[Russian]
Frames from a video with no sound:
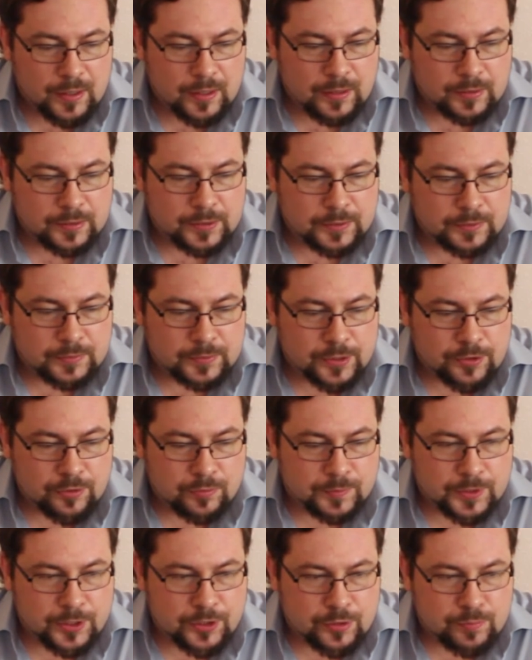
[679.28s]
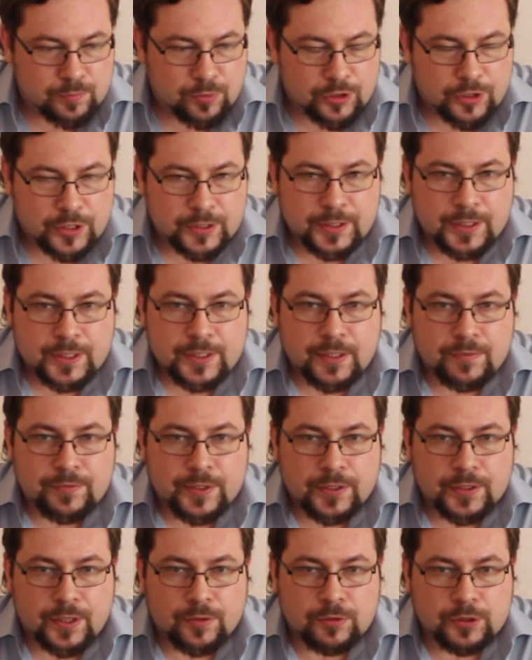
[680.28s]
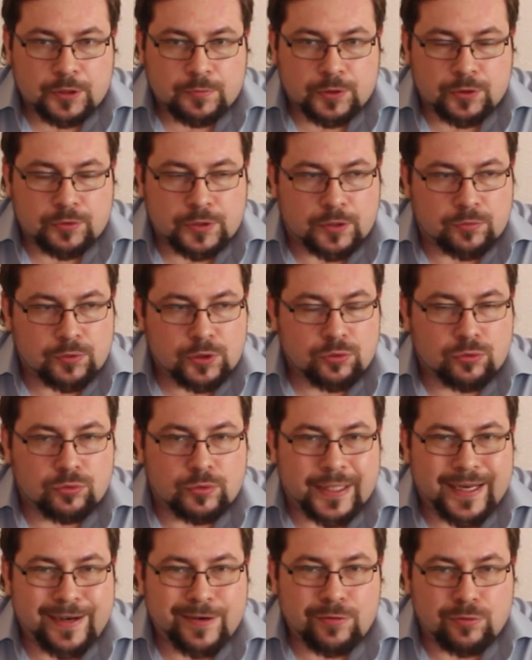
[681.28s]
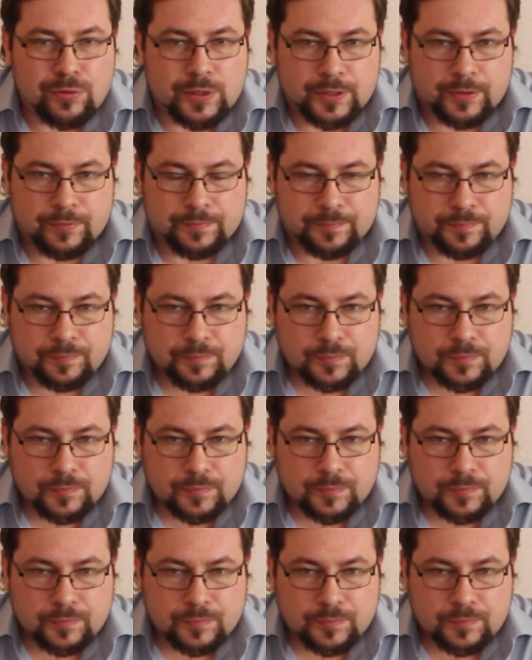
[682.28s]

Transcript: И даже вот мне сейчас больше интересно взять какую-нибудь у них водку на люксе.